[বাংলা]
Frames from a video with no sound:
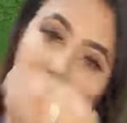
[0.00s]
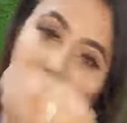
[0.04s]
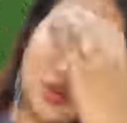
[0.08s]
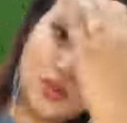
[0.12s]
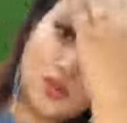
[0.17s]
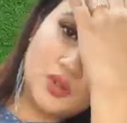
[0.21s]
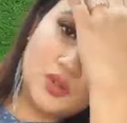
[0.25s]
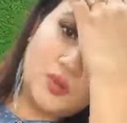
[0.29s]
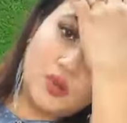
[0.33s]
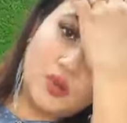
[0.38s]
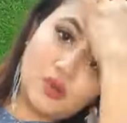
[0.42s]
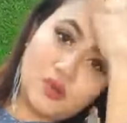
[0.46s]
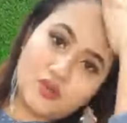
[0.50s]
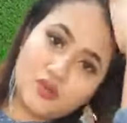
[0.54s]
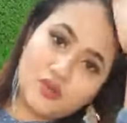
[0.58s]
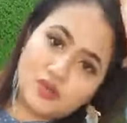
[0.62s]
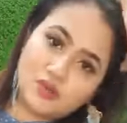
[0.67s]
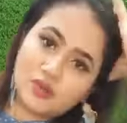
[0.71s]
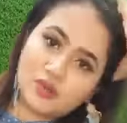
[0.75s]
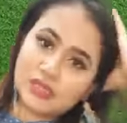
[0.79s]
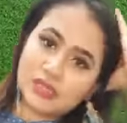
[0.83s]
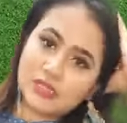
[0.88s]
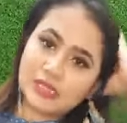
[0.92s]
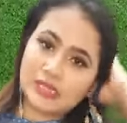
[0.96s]
আসলে সময় নষ্ট
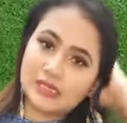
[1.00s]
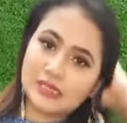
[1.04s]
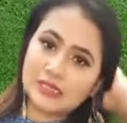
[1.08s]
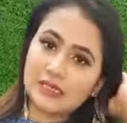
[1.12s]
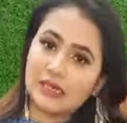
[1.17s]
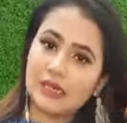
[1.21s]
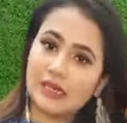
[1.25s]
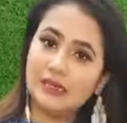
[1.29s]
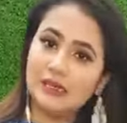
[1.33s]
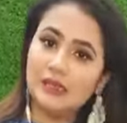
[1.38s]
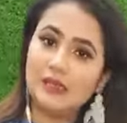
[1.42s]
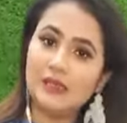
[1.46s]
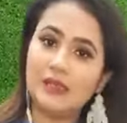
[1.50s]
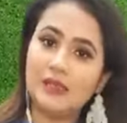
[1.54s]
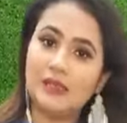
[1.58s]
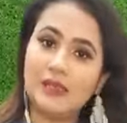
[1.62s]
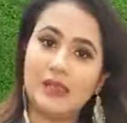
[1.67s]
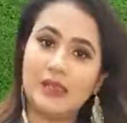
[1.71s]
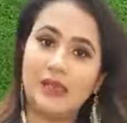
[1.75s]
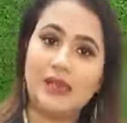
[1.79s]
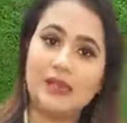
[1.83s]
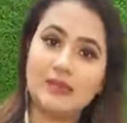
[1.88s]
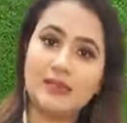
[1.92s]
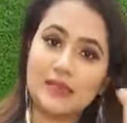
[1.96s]
করতে চাচ্ছি না
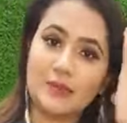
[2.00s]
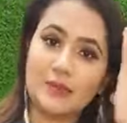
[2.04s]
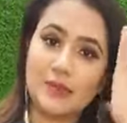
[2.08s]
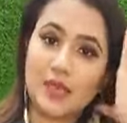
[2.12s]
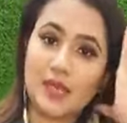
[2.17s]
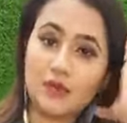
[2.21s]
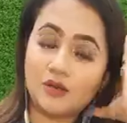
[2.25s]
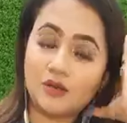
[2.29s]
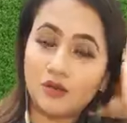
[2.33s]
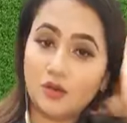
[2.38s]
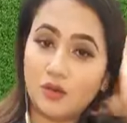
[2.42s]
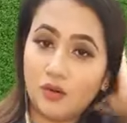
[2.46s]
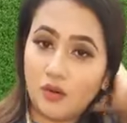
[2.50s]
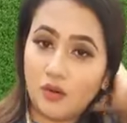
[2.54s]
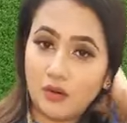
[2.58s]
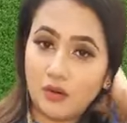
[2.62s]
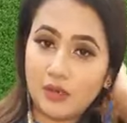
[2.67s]
আর আমি এখন